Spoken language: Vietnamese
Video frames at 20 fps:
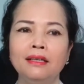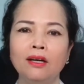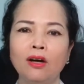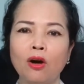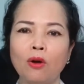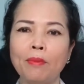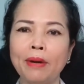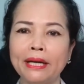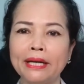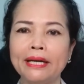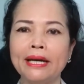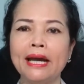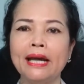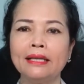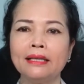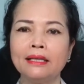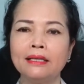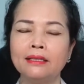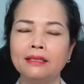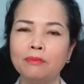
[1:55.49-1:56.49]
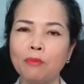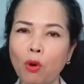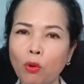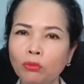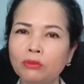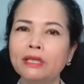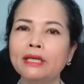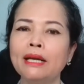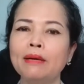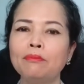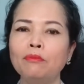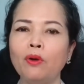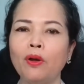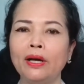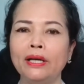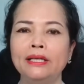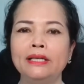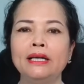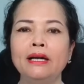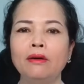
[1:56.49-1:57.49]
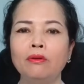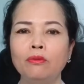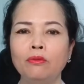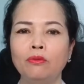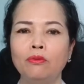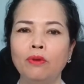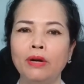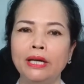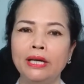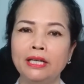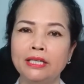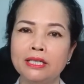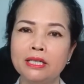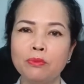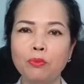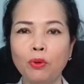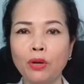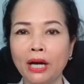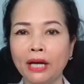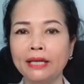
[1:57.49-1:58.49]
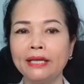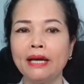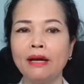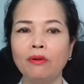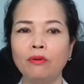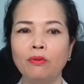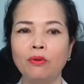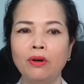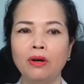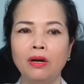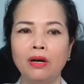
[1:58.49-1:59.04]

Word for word: họ bày ra từ 4 tới 5 loại rau hay là dưa muối khác nhau